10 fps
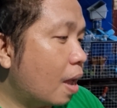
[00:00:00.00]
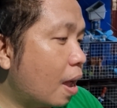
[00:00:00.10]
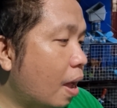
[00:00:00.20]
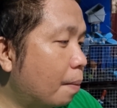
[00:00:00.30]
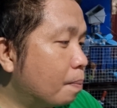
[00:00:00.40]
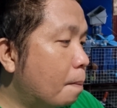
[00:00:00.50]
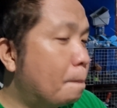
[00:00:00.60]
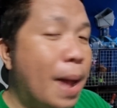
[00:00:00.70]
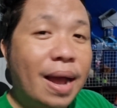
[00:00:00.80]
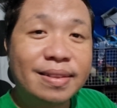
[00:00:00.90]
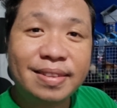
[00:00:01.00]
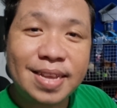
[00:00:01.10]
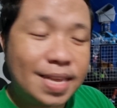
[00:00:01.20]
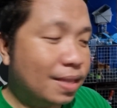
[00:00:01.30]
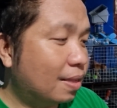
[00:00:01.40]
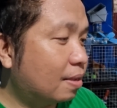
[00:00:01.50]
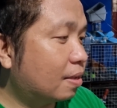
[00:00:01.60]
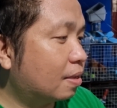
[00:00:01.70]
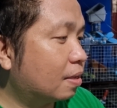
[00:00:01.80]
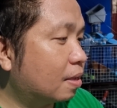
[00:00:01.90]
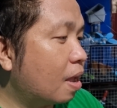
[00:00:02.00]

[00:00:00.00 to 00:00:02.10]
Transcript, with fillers: um, vaccines,